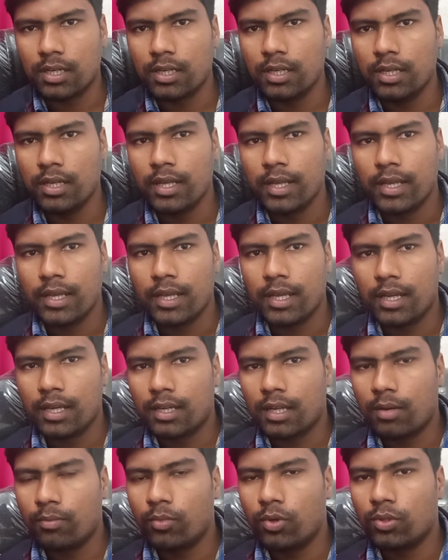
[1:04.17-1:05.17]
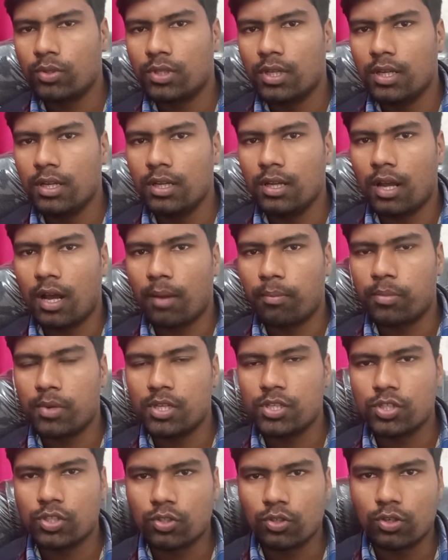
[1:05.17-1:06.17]
এখানে এটার মধ্যেই
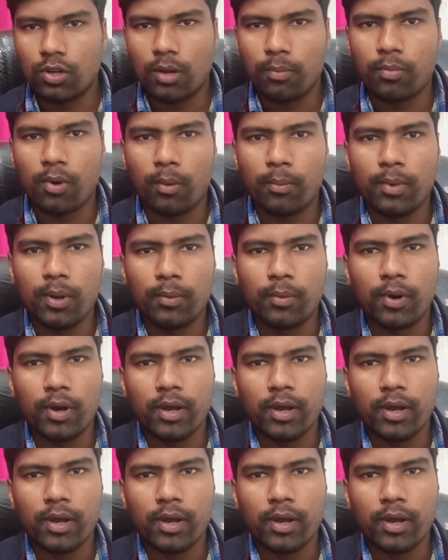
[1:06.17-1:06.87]
আপনার যতটা প্রবলেম